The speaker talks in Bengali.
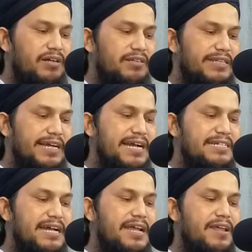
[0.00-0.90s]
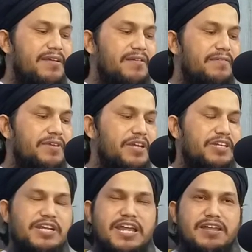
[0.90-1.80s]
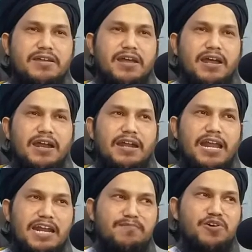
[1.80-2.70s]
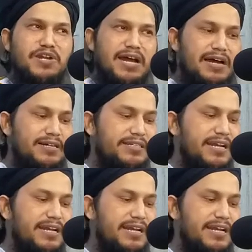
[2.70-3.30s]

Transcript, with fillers: দেখা যায় যে সেই লালমনিরহাট